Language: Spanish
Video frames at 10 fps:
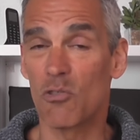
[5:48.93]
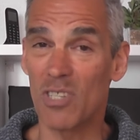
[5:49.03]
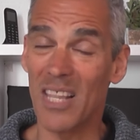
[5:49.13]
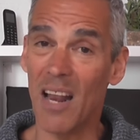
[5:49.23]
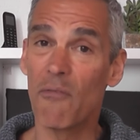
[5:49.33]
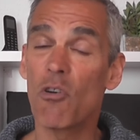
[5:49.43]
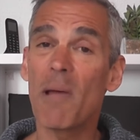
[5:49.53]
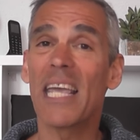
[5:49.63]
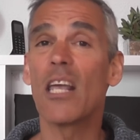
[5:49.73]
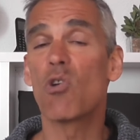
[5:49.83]
Entonces, de la
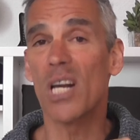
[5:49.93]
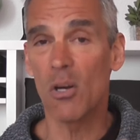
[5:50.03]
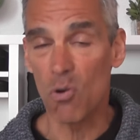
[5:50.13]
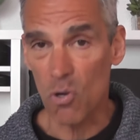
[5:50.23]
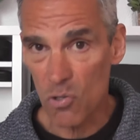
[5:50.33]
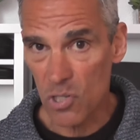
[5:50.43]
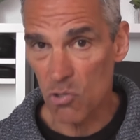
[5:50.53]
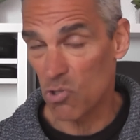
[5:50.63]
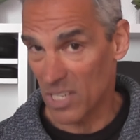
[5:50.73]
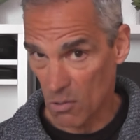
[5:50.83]
forma que lo
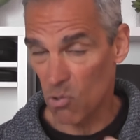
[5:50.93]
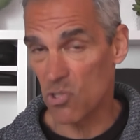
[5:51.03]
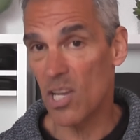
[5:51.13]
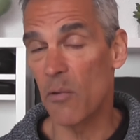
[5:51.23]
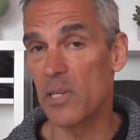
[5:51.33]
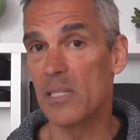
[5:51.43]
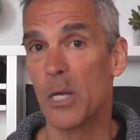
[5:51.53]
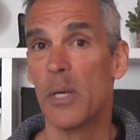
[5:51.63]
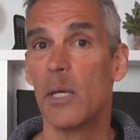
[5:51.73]
reconoces o, lo sabes,